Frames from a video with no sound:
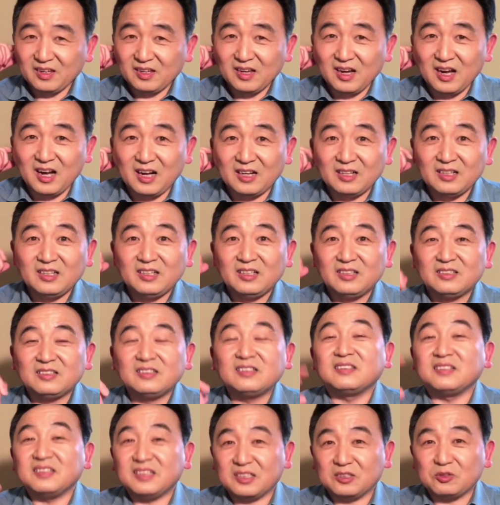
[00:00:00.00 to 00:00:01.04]
啊，
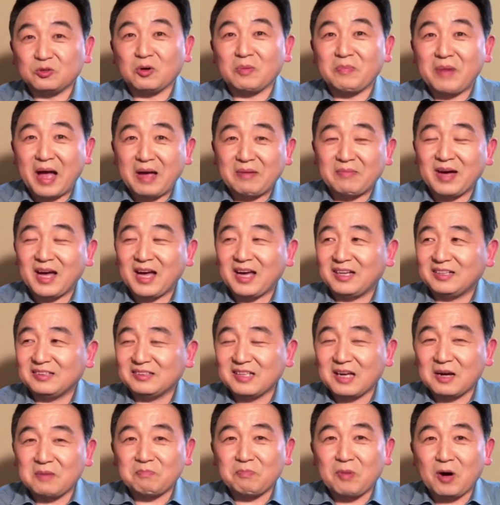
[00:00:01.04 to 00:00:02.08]
自己做买卖，
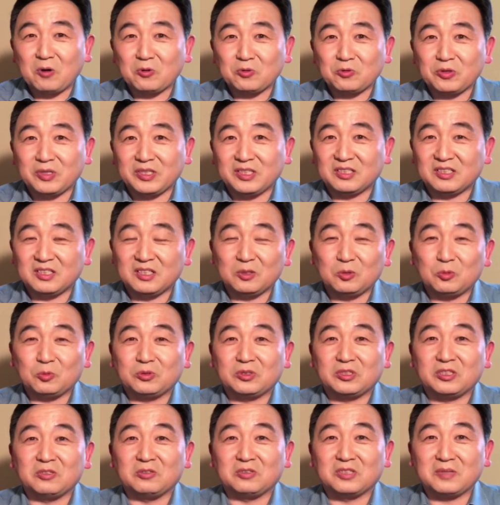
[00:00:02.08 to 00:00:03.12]
但是报税的额度
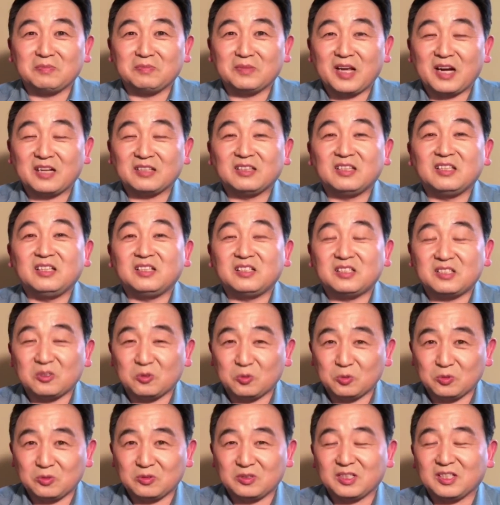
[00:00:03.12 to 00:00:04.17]
只有这么点，低收
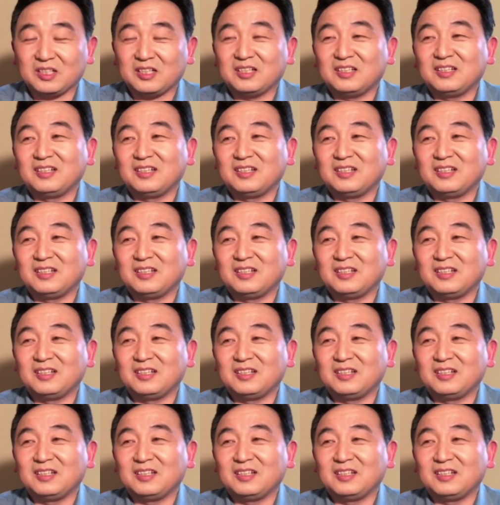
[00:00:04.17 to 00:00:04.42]
入者。